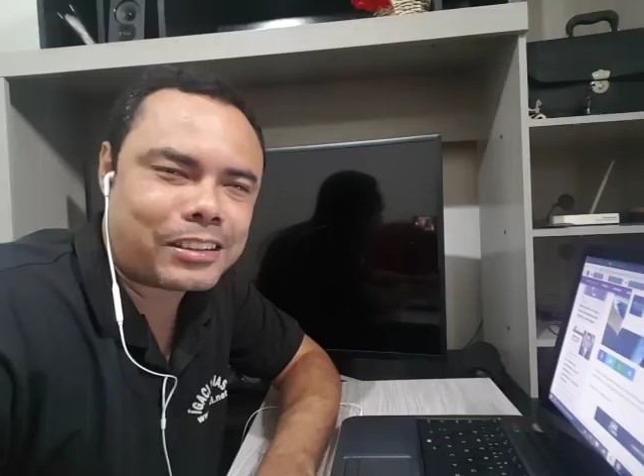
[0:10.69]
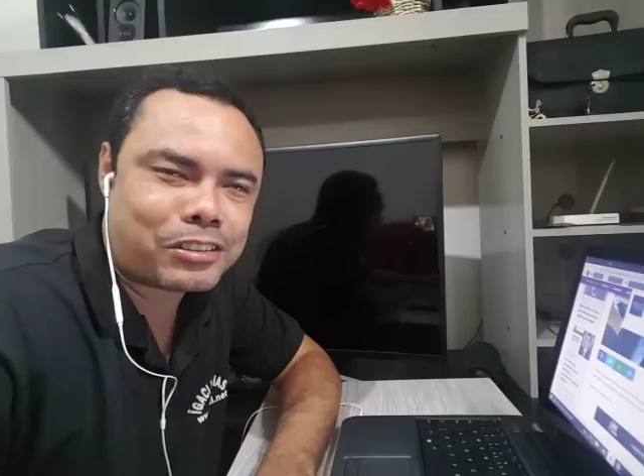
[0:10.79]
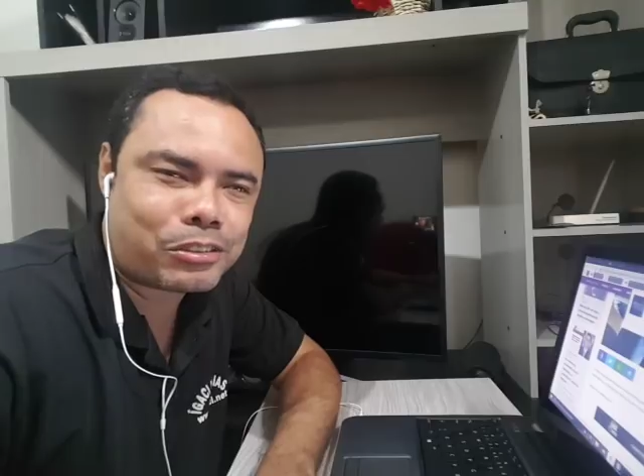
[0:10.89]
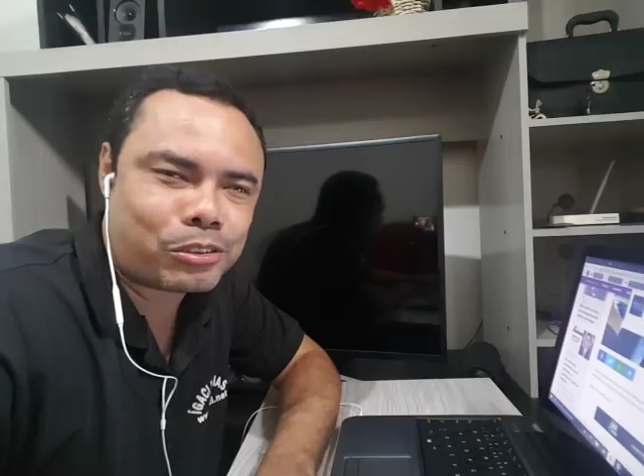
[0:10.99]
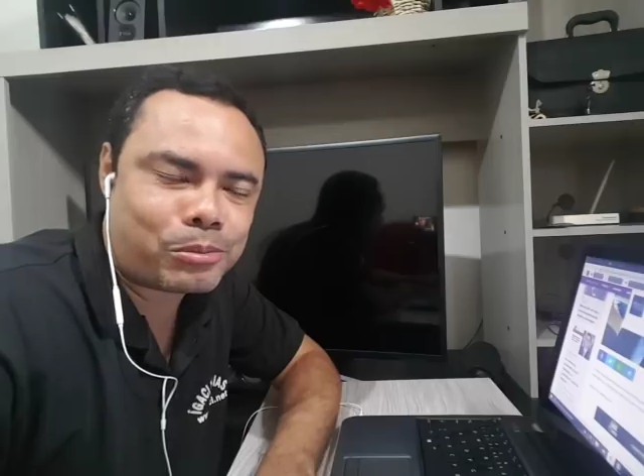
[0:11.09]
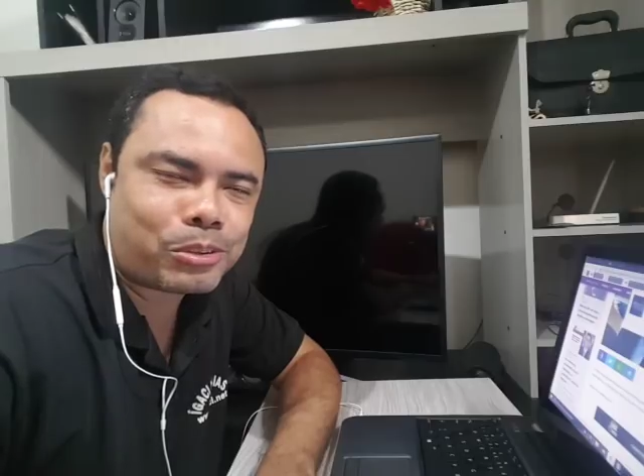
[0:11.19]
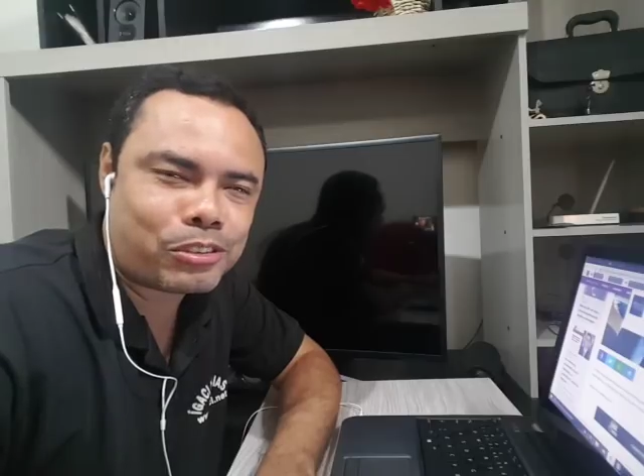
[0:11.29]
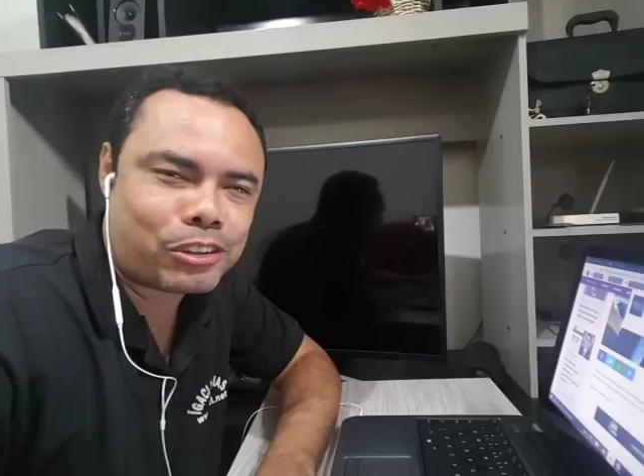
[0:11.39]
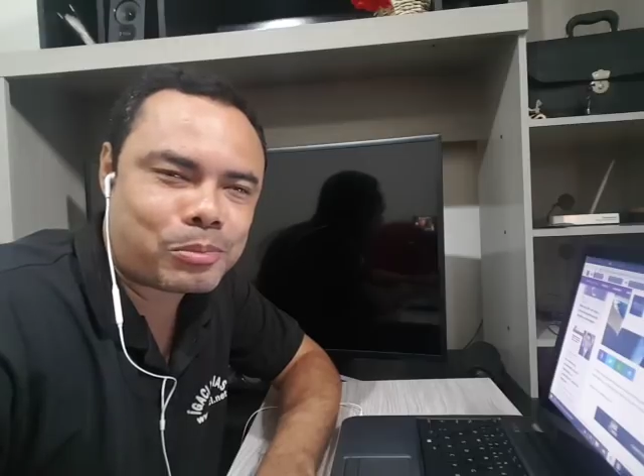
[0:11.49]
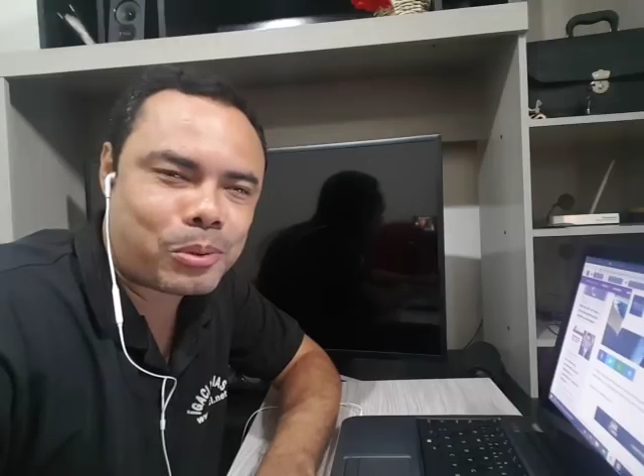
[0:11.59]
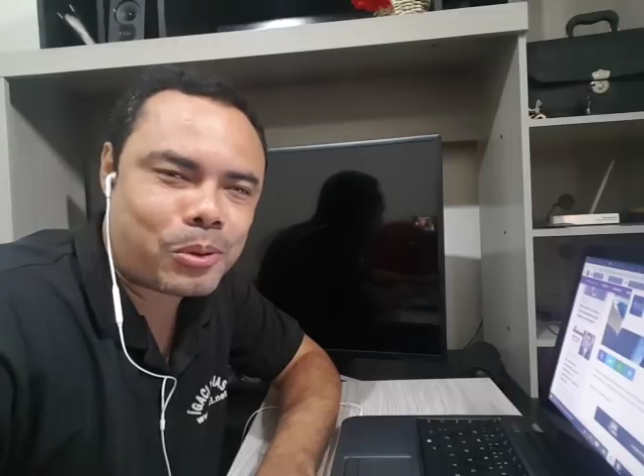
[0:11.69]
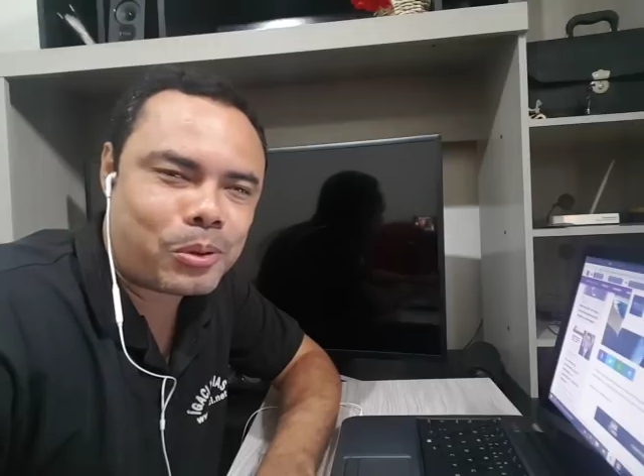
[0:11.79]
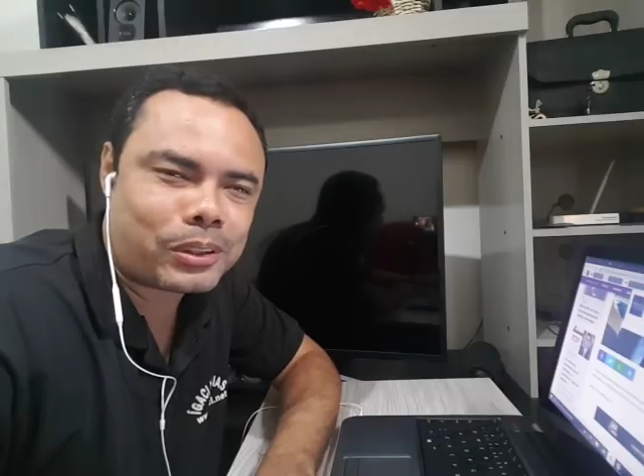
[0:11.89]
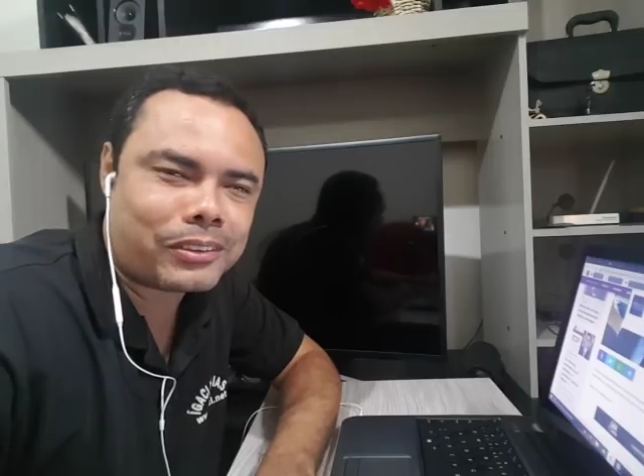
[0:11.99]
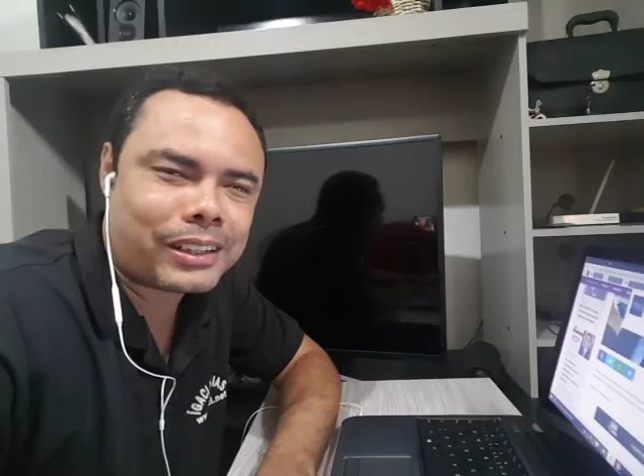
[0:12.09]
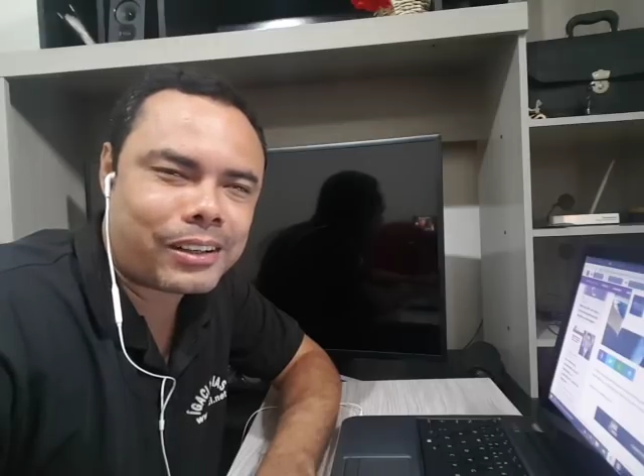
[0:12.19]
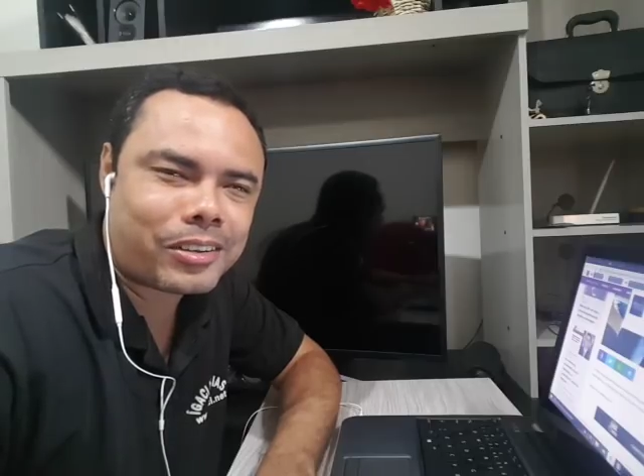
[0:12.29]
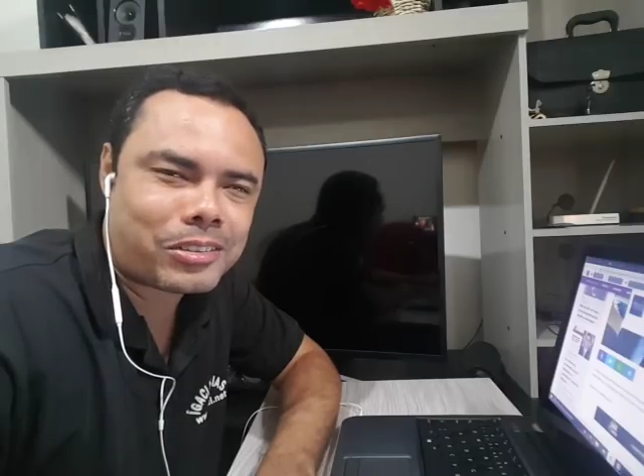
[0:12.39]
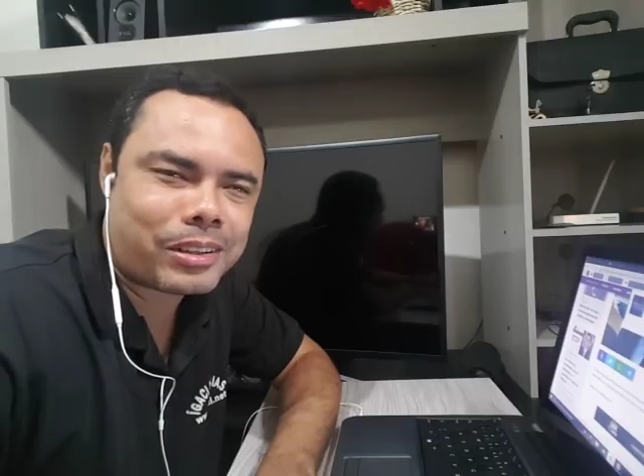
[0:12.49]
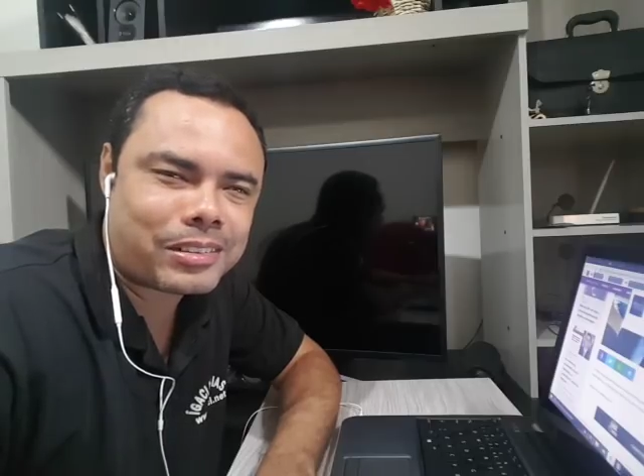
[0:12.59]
esses últimos dias por conta do negócio